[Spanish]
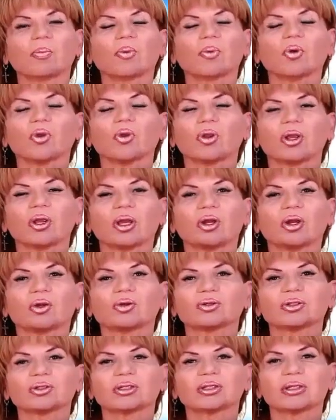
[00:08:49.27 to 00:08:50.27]
Si
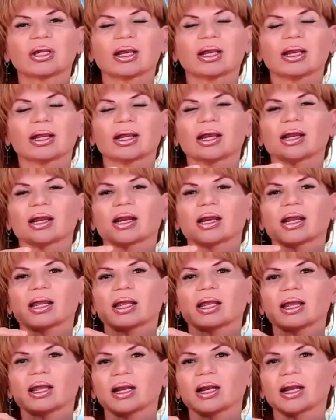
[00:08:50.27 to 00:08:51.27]
naciste en estos días,
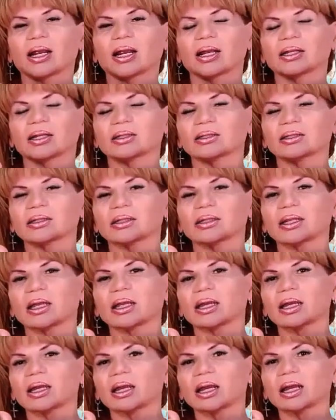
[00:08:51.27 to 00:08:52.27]
22 de
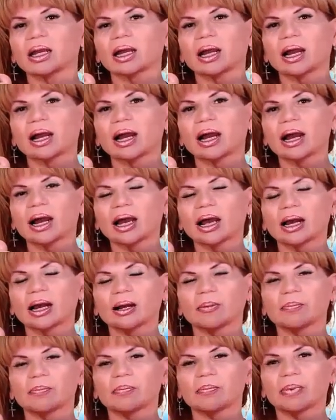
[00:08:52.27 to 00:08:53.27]
noviembre al 22 de
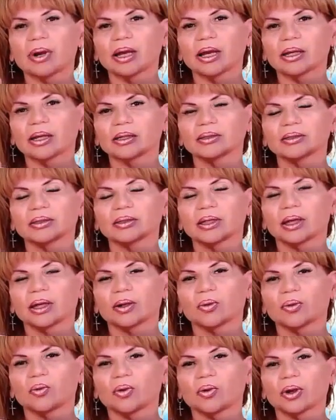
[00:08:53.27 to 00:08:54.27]
diciembre,
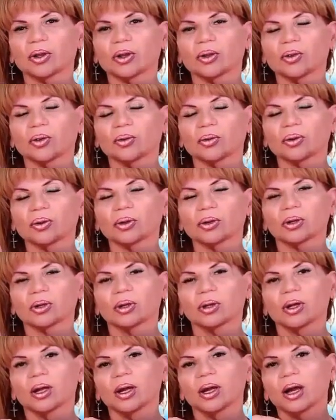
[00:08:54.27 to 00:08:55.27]
este es tu signo
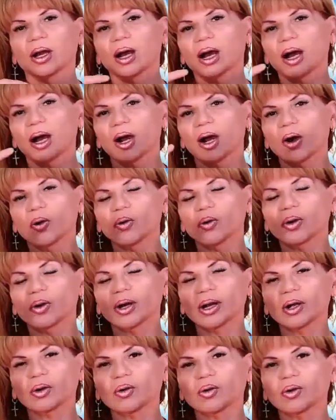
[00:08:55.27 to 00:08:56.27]
Sagitario.
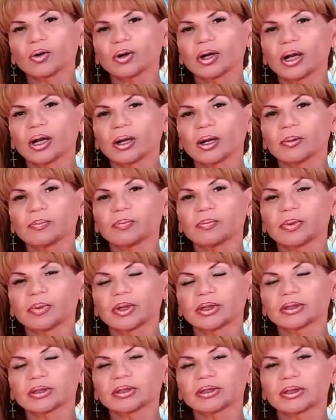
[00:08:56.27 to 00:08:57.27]
No te
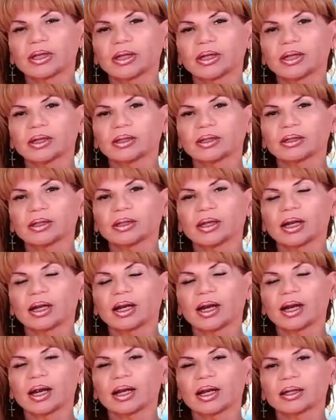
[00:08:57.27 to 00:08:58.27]
atormentes más,
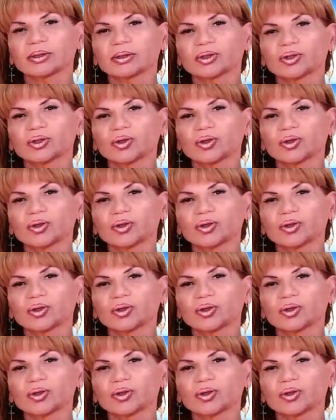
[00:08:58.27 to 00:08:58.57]
Sagitario.